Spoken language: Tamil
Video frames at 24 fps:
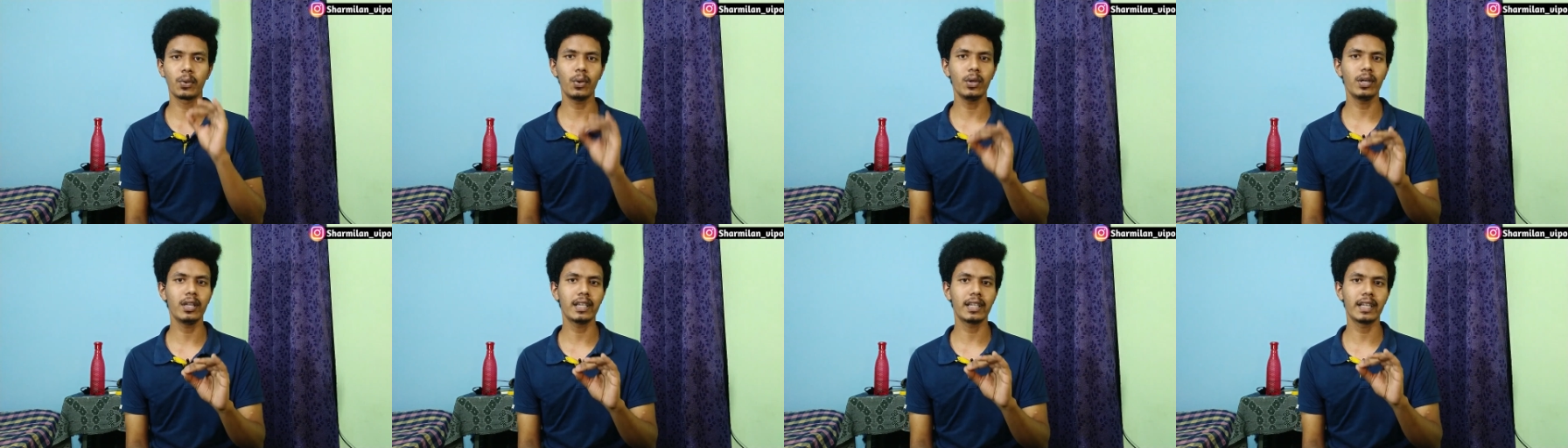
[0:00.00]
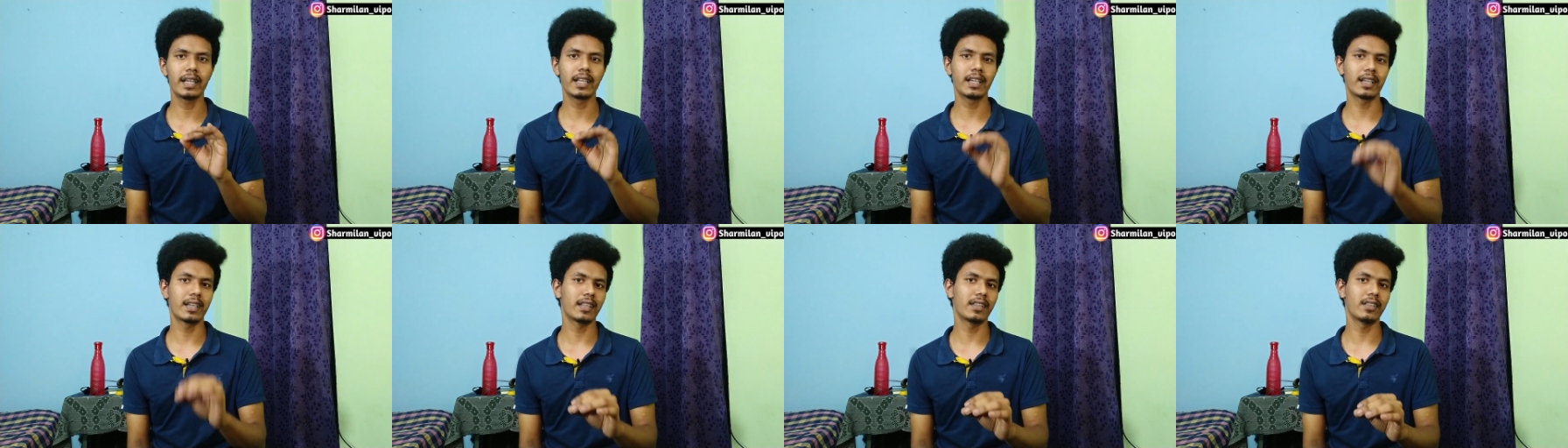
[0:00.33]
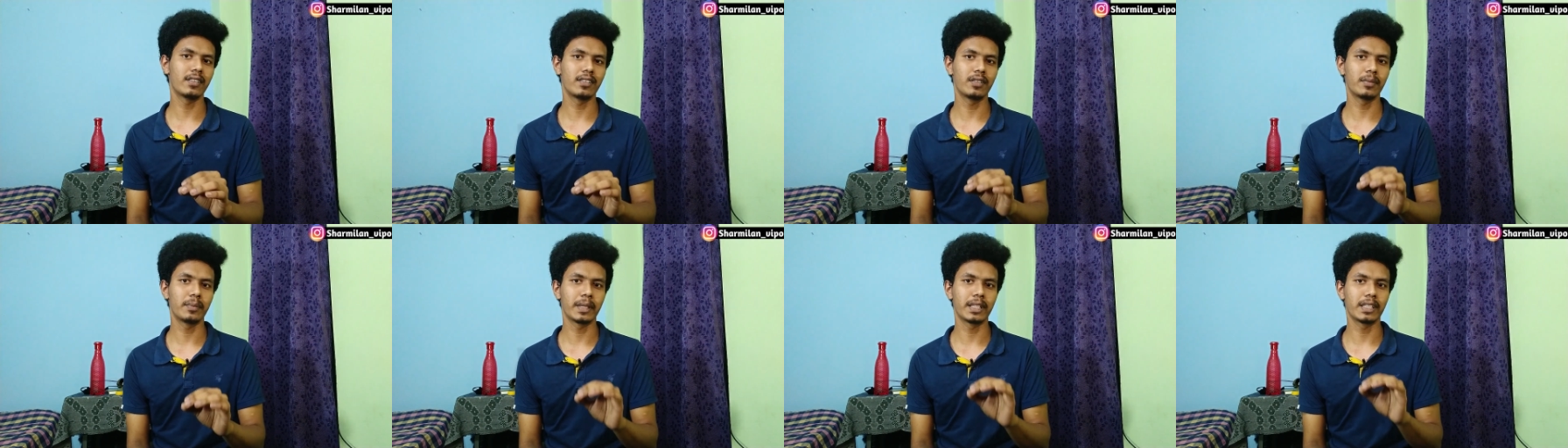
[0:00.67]
ரோலுக்கு
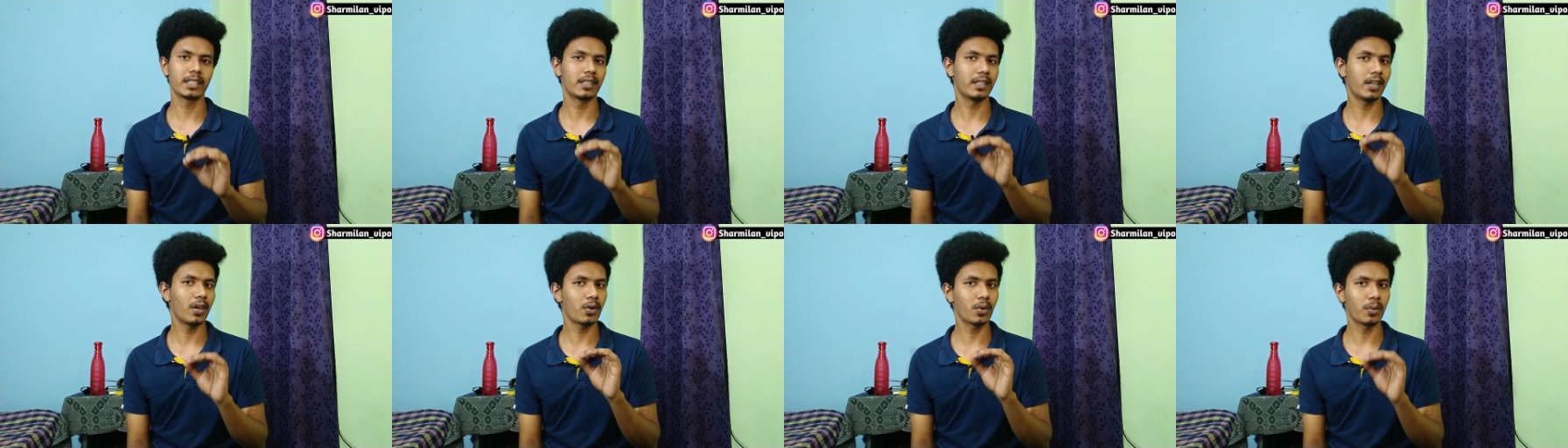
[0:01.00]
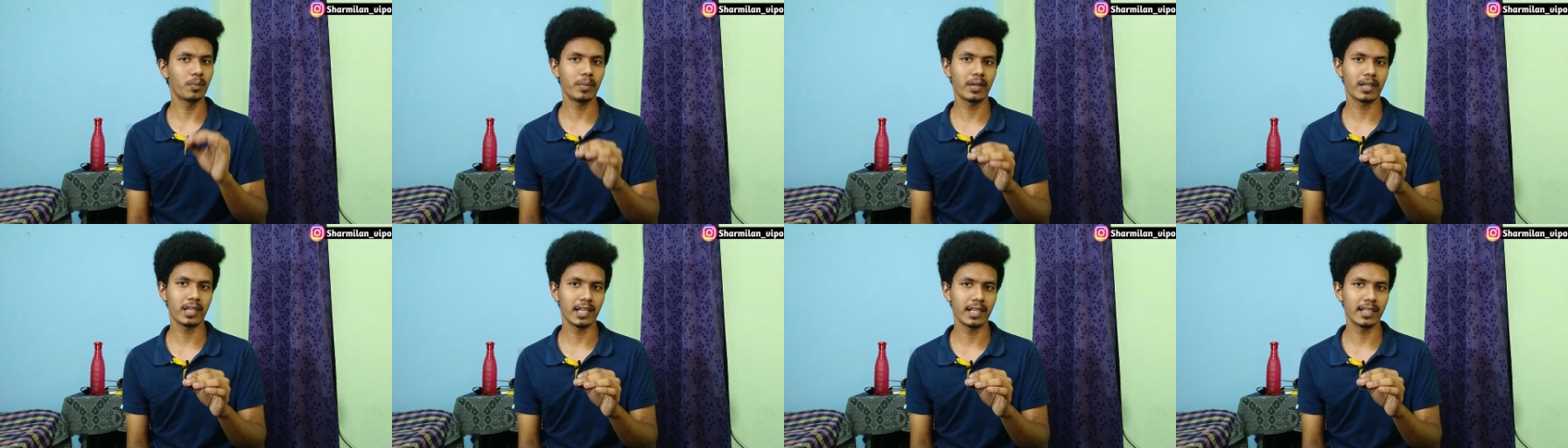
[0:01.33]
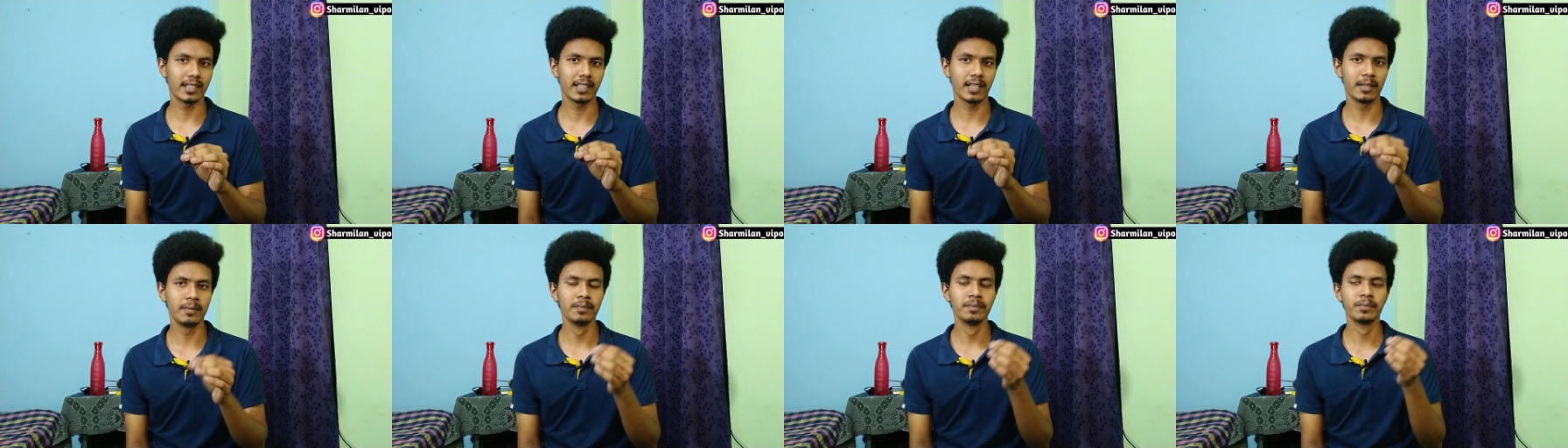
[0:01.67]
எடுக்கிறது வந்து பார்த்தீங்கன்னா ரொம்ப
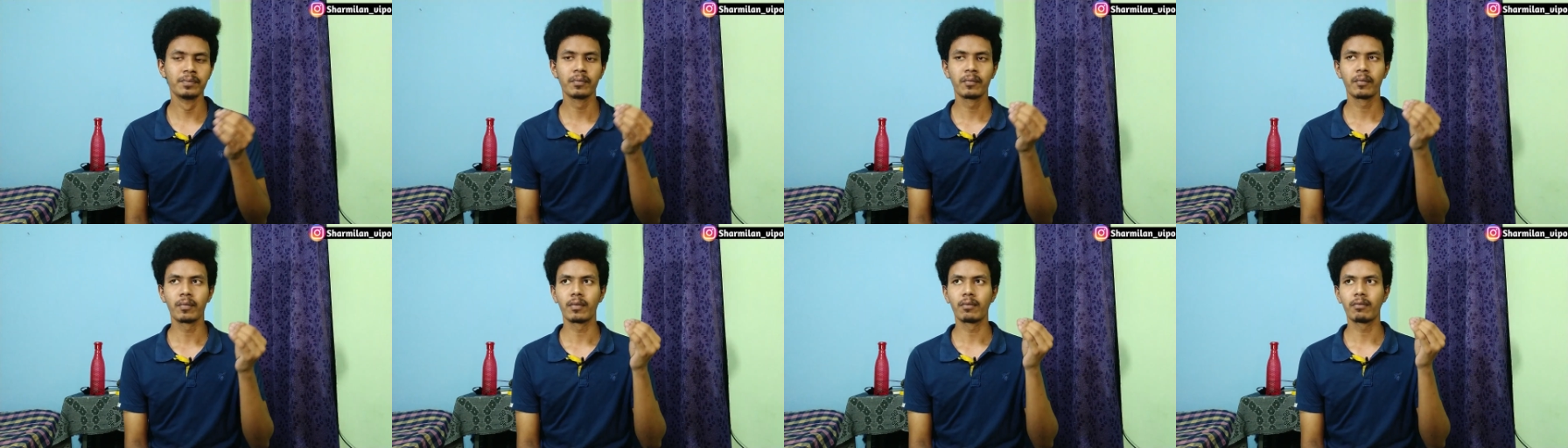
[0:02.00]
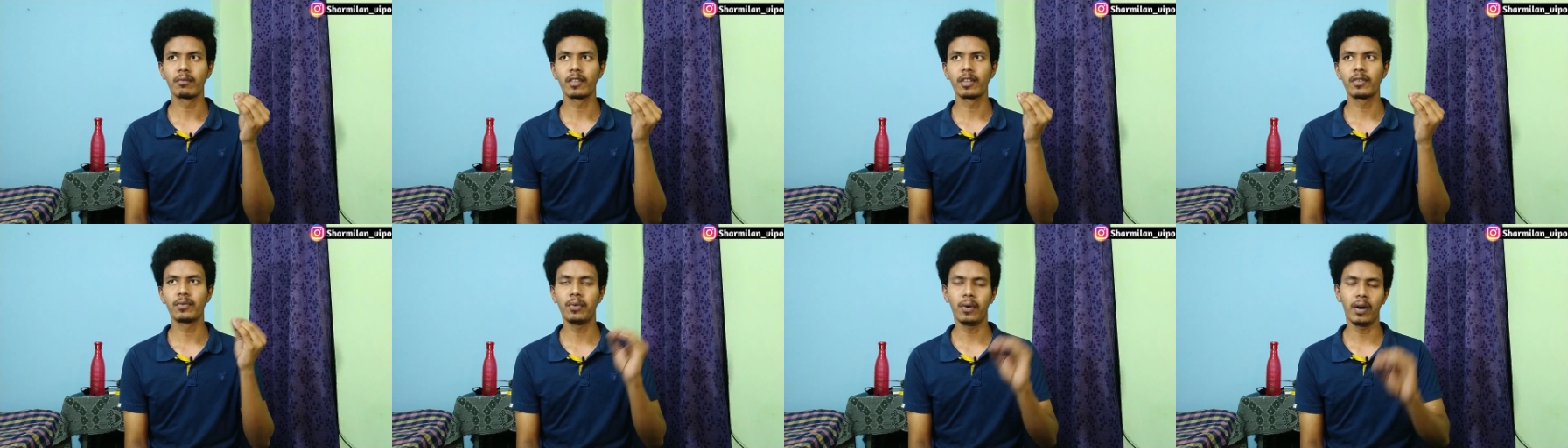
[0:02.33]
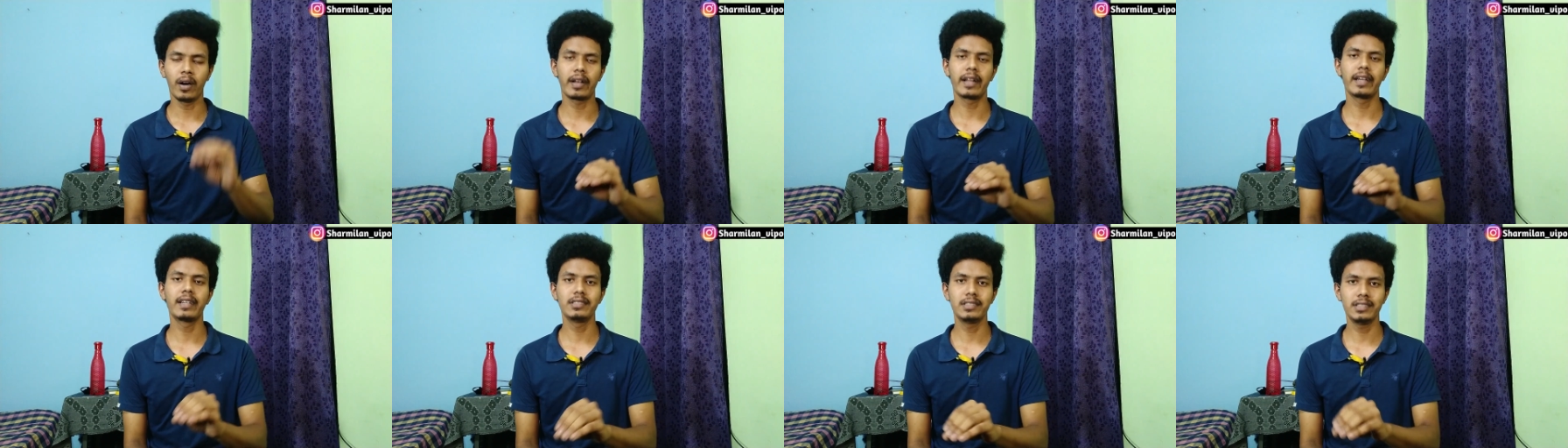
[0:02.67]
ரேர் தான்
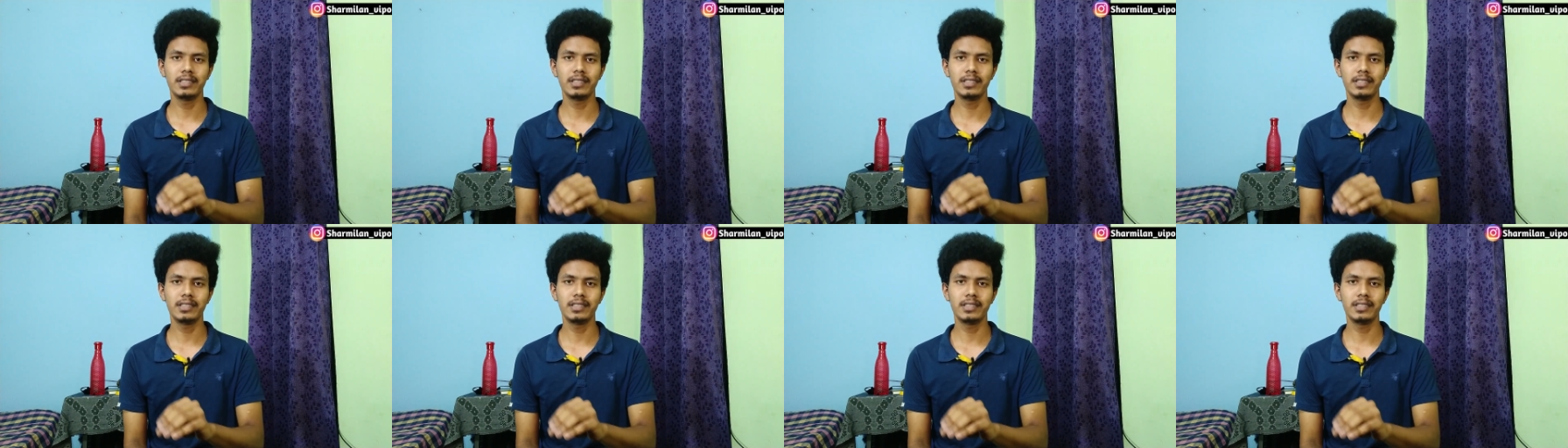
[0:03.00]
ஃபார்